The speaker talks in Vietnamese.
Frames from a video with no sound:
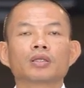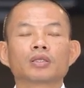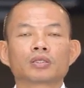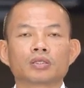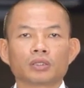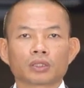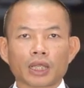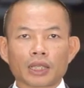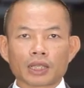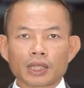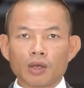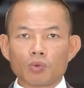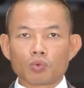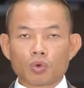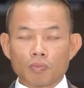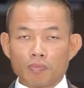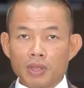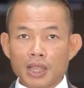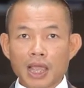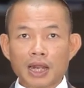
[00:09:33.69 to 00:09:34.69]
Sự thành công
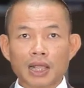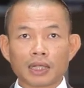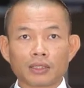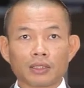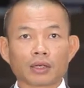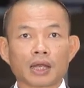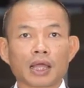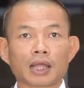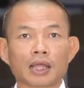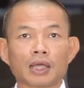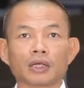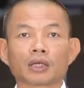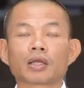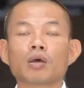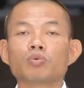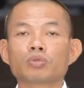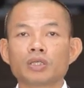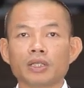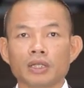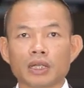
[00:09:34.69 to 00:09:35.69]
của BNI Dragon
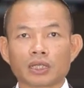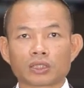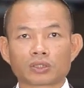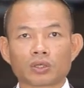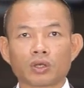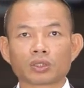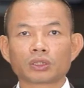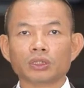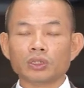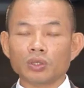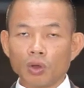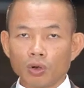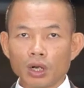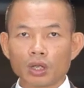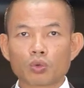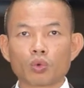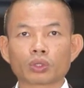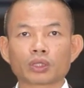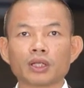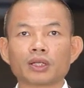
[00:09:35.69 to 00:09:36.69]
không chỉ là do sự nỗ
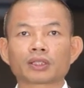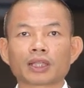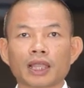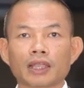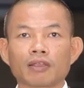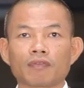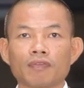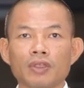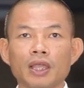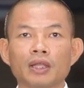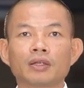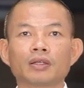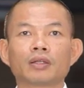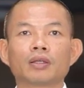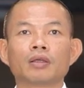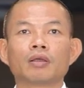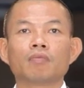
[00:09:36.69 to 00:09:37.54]
lực của từng thành viên